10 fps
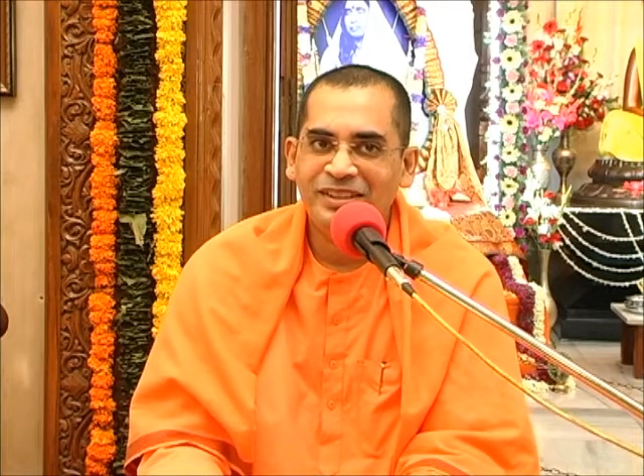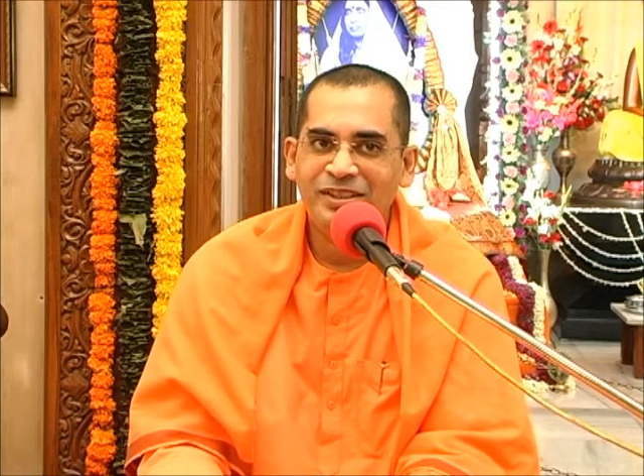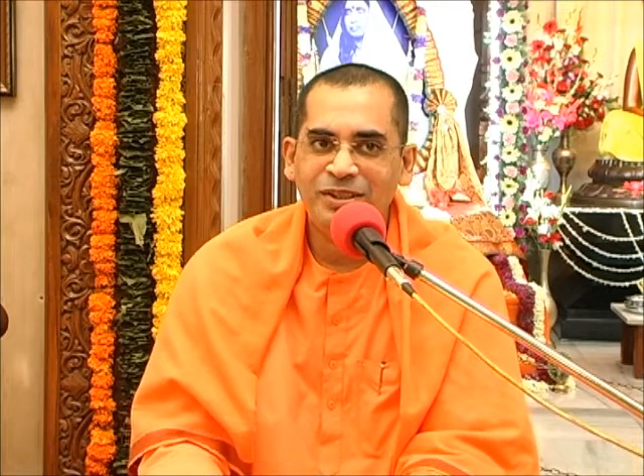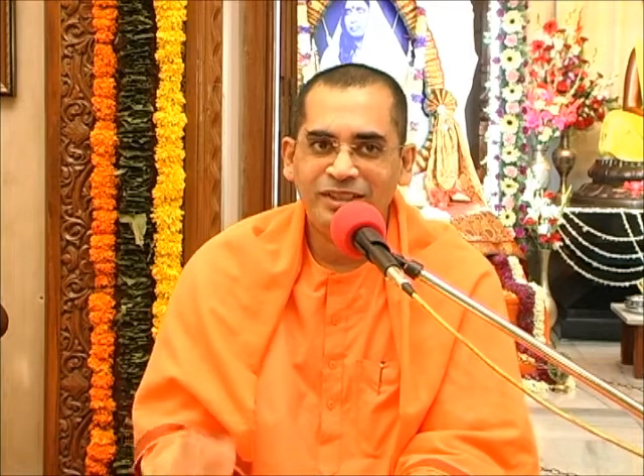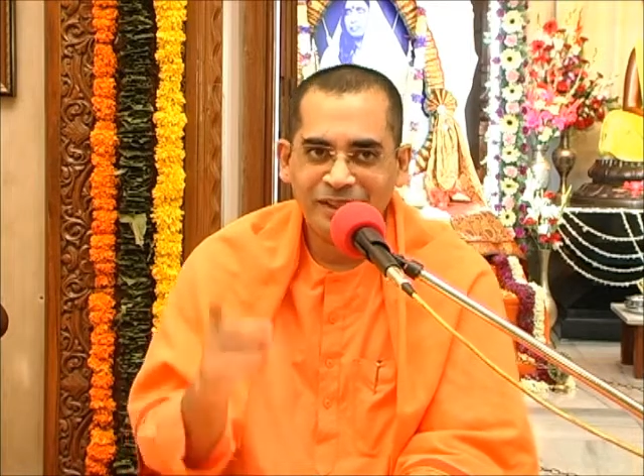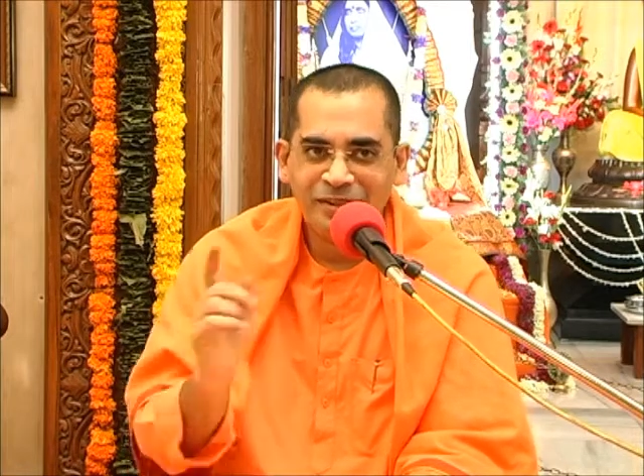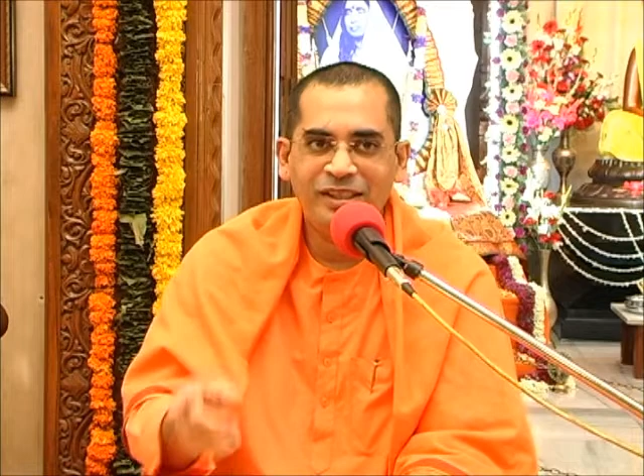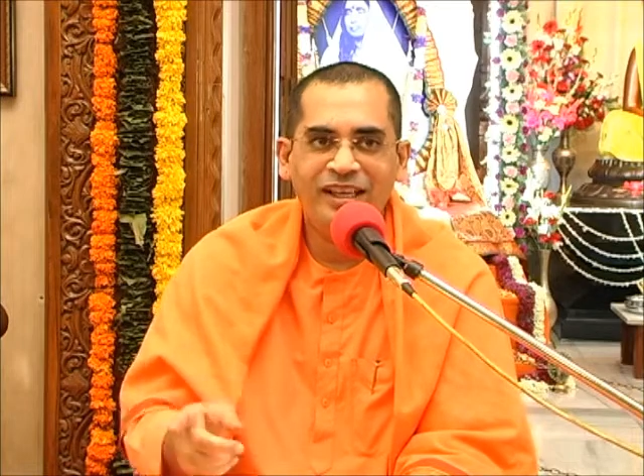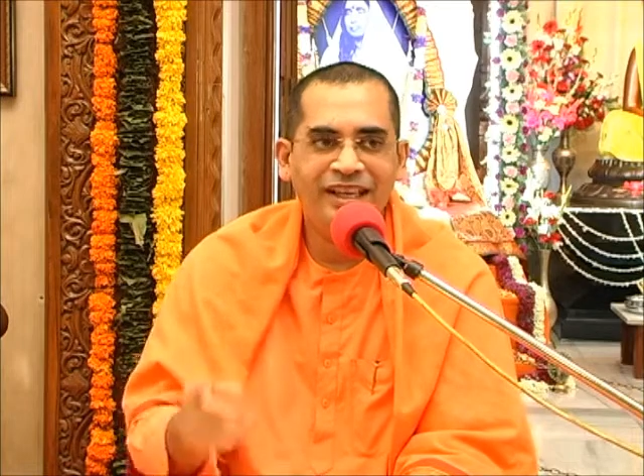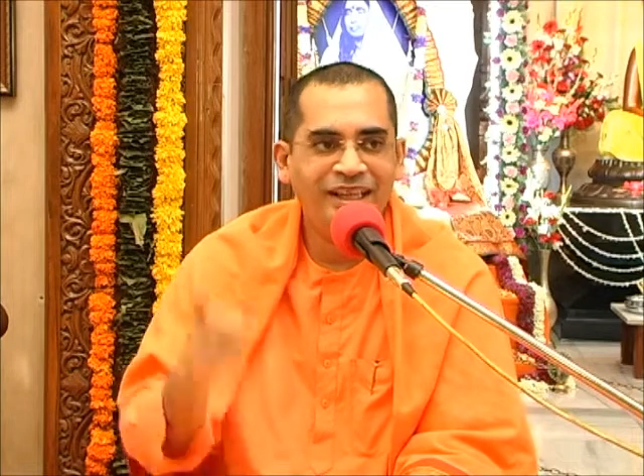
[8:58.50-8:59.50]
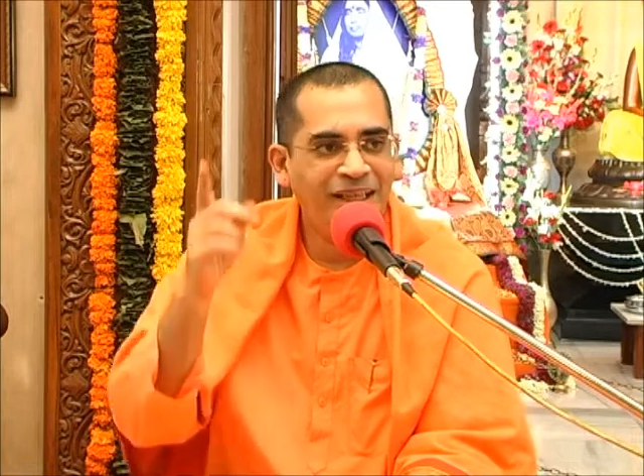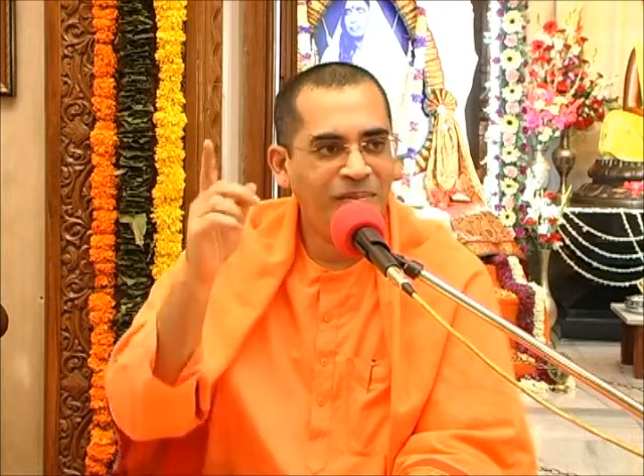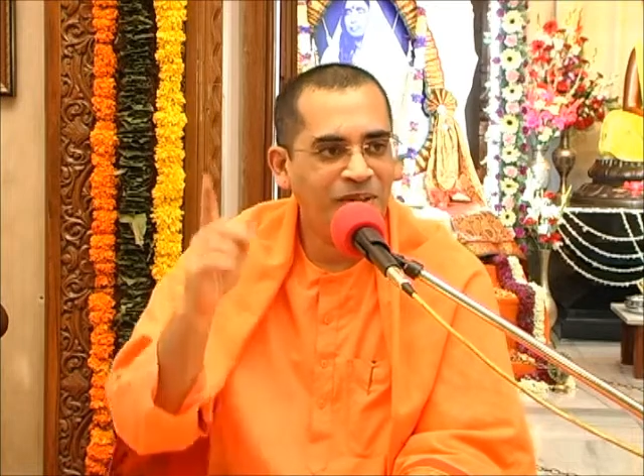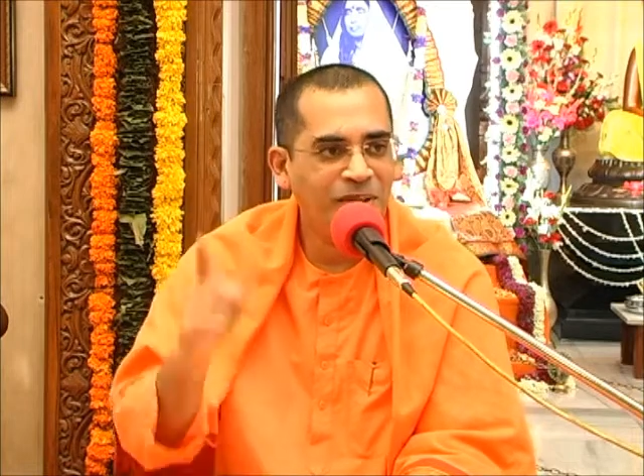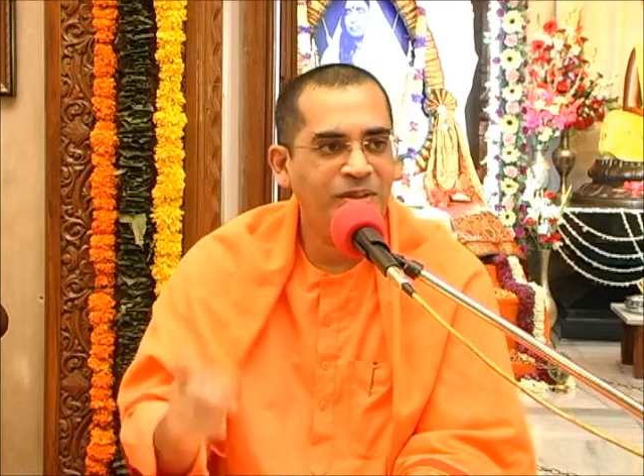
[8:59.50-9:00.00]
శిష్యులు చేస్తున్నారా లేదా
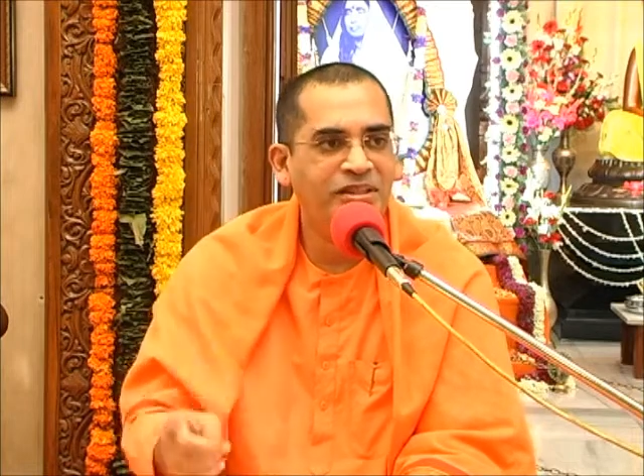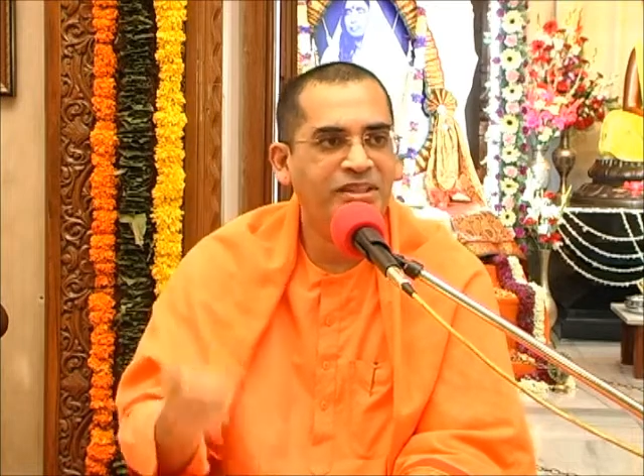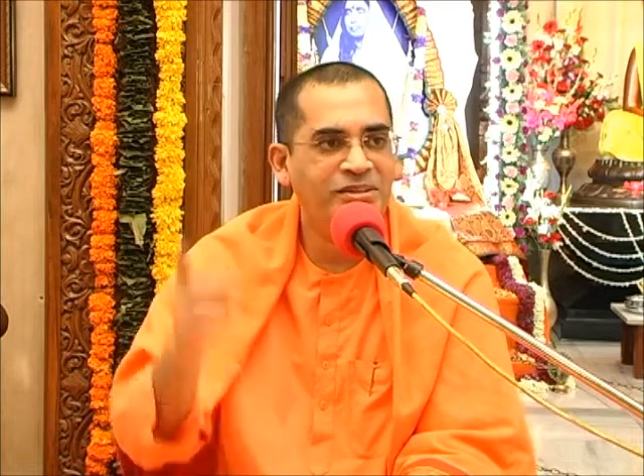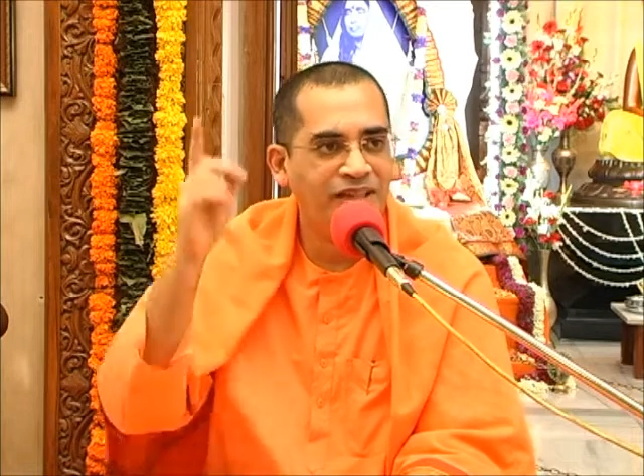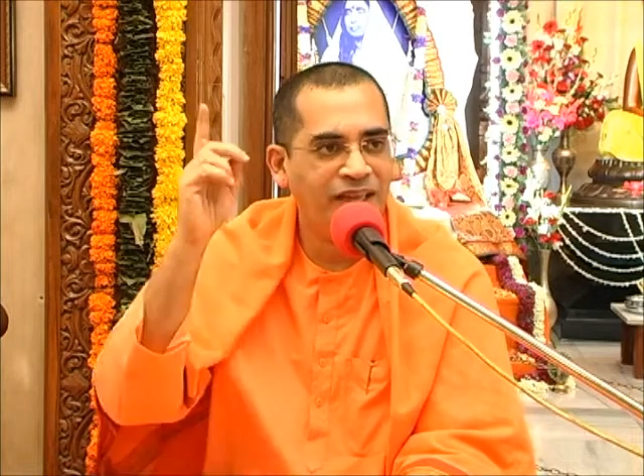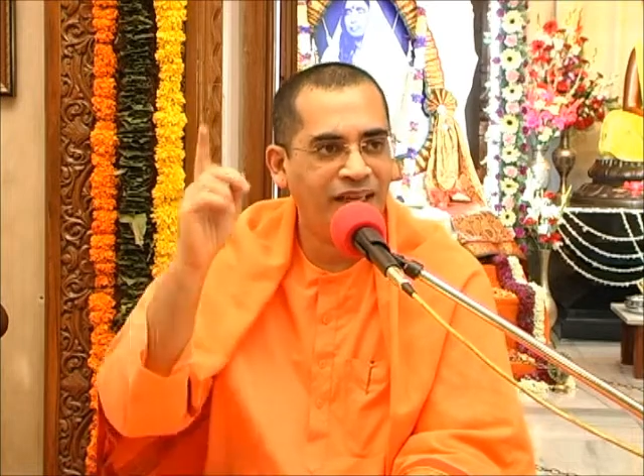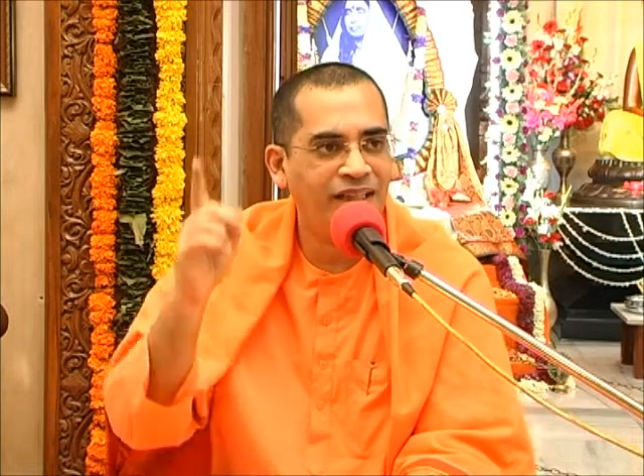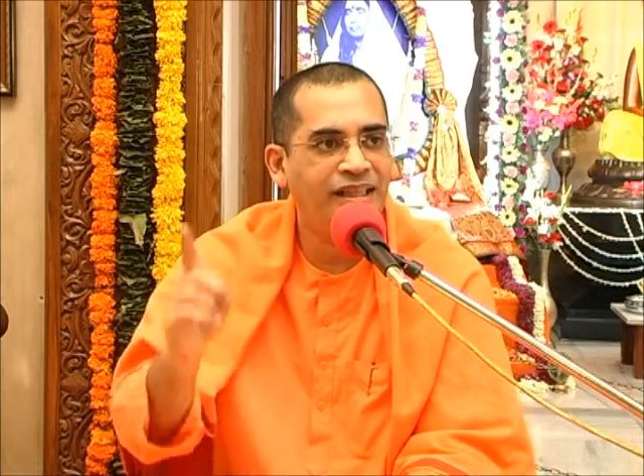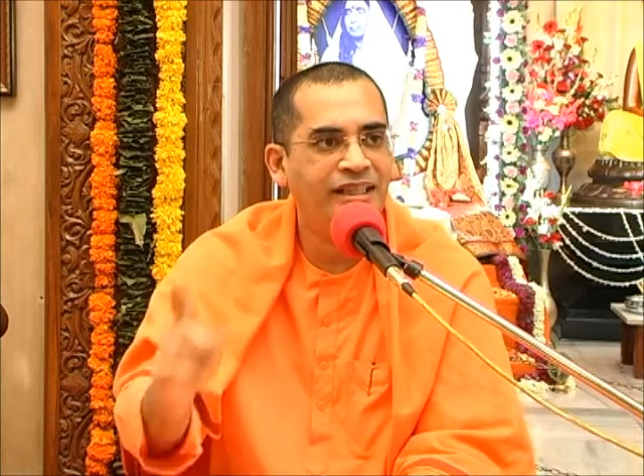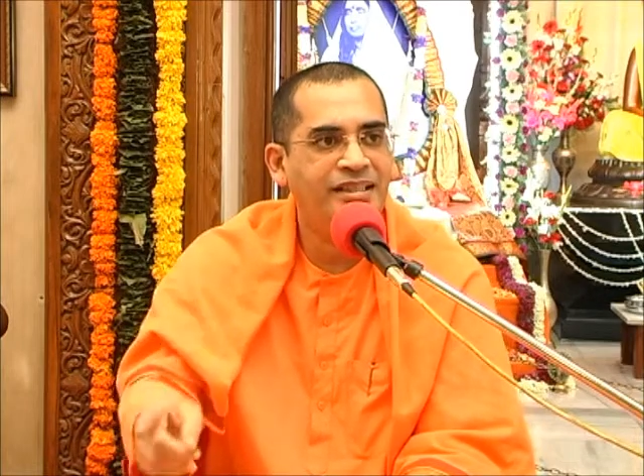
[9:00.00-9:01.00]
బంధువులు చేస్తున్నారా లేదా